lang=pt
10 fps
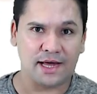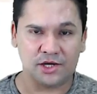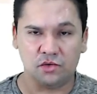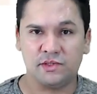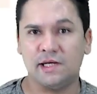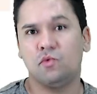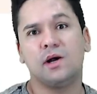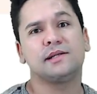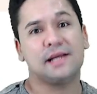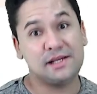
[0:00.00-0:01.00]
Questão de
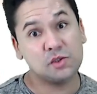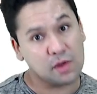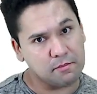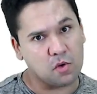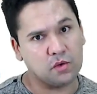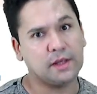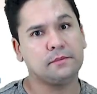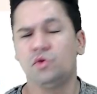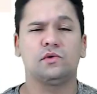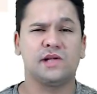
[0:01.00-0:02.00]
segurança, isso é bom, né?
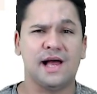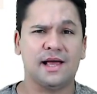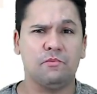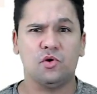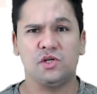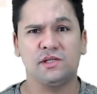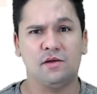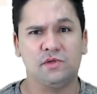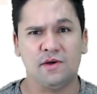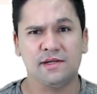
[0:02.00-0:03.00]
Muitos hackers podem
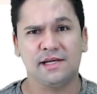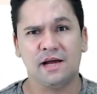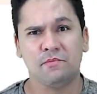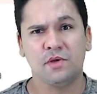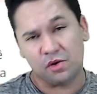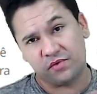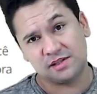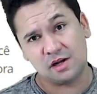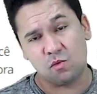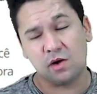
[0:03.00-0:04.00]
entrar no seu WhatsApp, pode
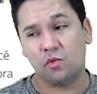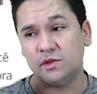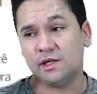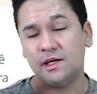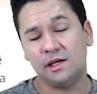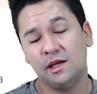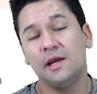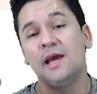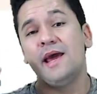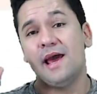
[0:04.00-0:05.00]
fazer alguma coisa. E
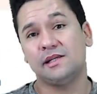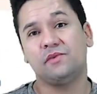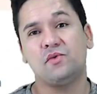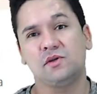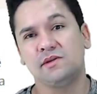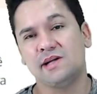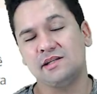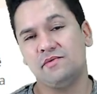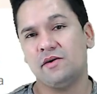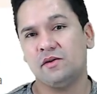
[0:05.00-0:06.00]
essa função
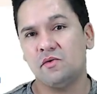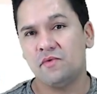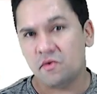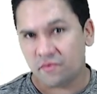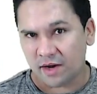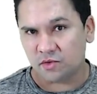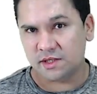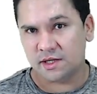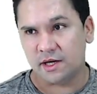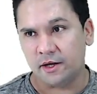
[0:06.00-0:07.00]
desativada não vai
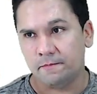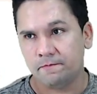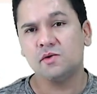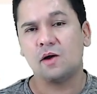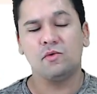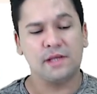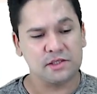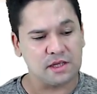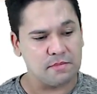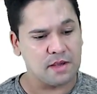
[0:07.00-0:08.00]
conseguir. Isso
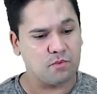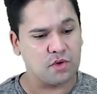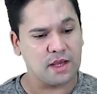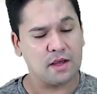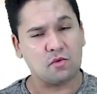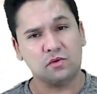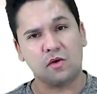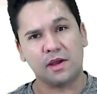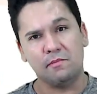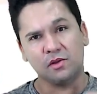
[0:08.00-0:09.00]
acontece também porque quando
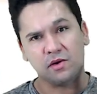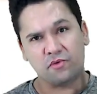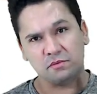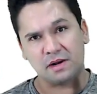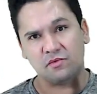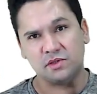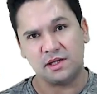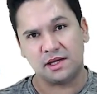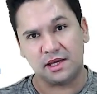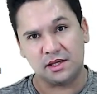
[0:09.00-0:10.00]
alguém manda uma foto para
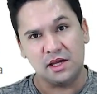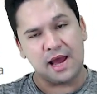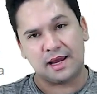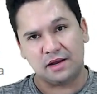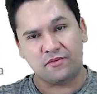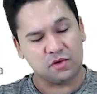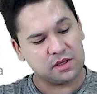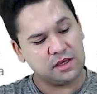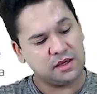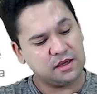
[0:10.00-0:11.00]
você que é aquela
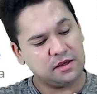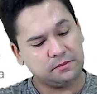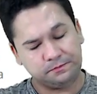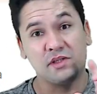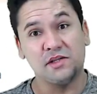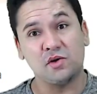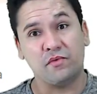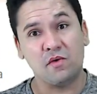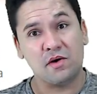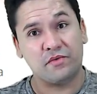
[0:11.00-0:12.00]
foto que, que, você só
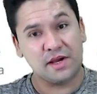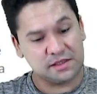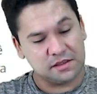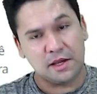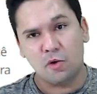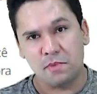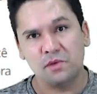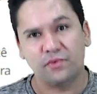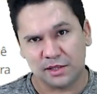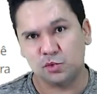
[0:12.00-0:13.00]
vê uma vez, eu
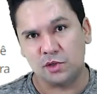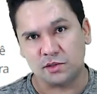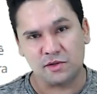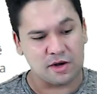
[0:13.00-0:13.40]
mesmo faço isso.